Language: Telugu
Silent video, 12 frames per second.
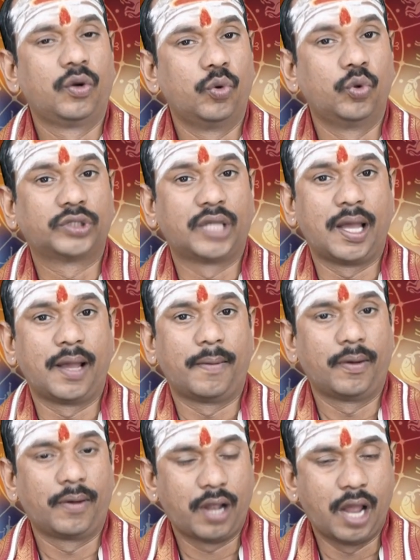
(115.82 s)
నూతన
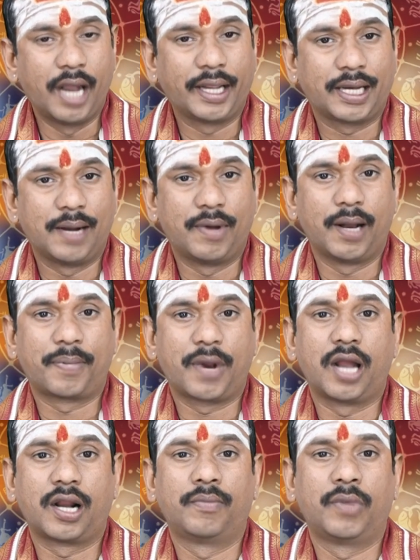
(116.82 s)
కార్యక్రమాల
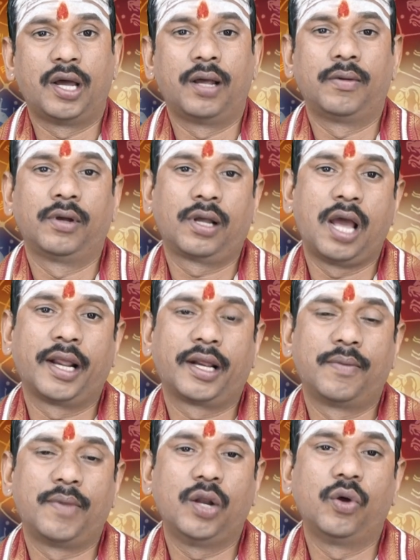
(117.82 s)
ప్రారంభ
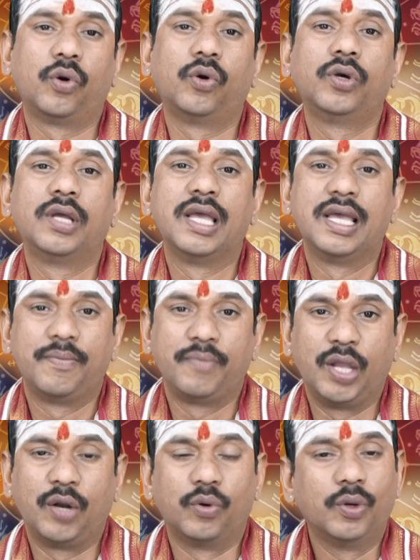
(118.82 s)
కార్యక్రమాల్లో
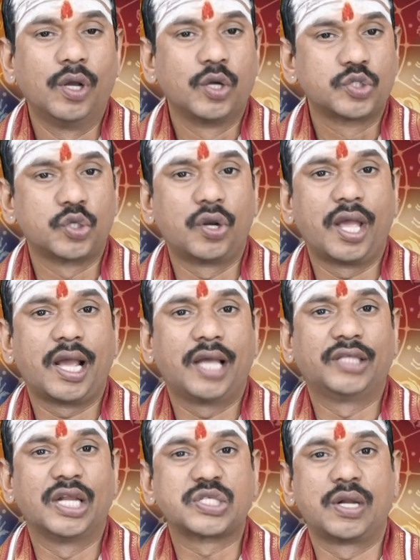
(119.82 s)
మీరు క్షుణ్ణంగా
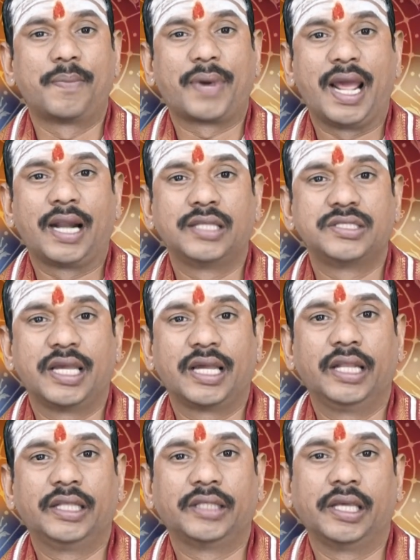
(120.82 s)
తెలుసుకుని ప్రయాణం
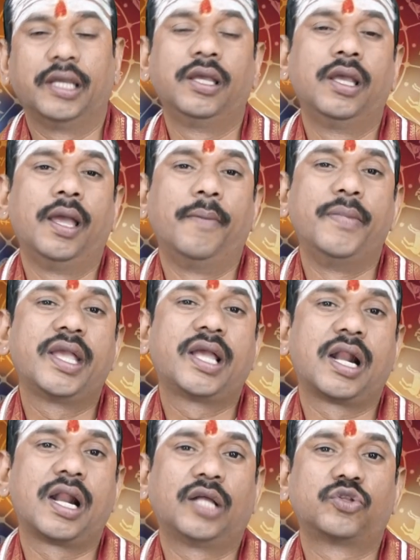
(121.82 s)
చేయగలిగితే మీకన్నా